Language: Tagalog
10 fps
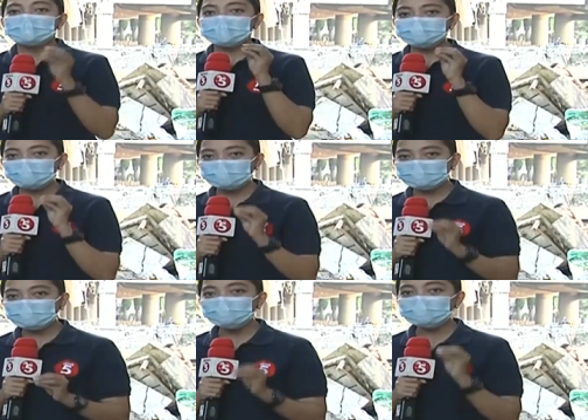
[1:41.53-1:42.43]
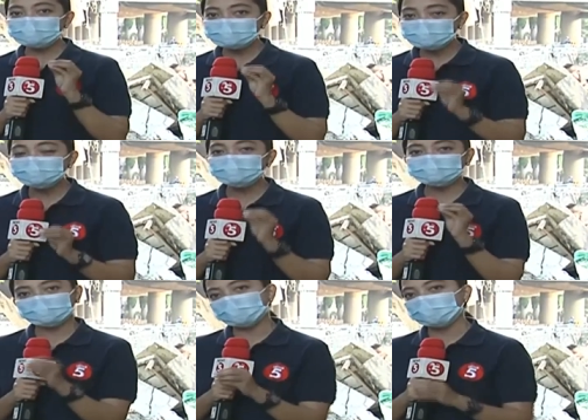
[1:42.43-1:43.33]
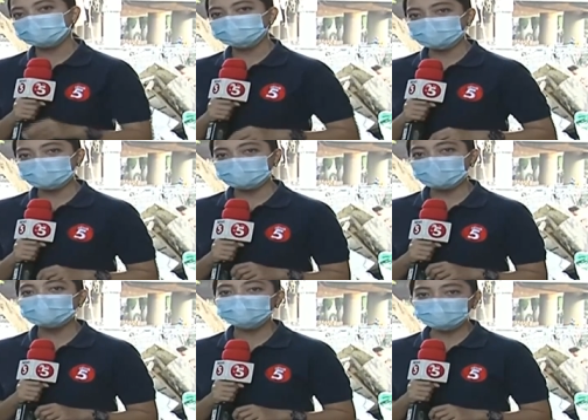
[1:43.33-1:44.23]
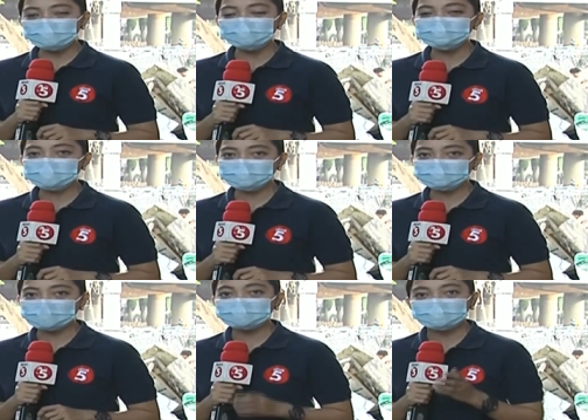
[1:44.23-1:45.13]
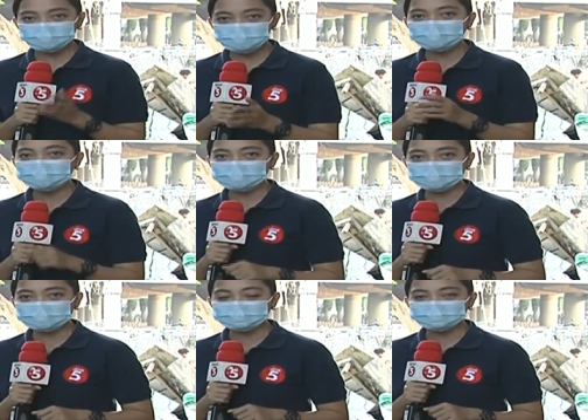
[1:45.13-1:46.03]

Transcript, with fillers: 50,000 tirahan pa rin ang lubog sa putik dito sa Marikina.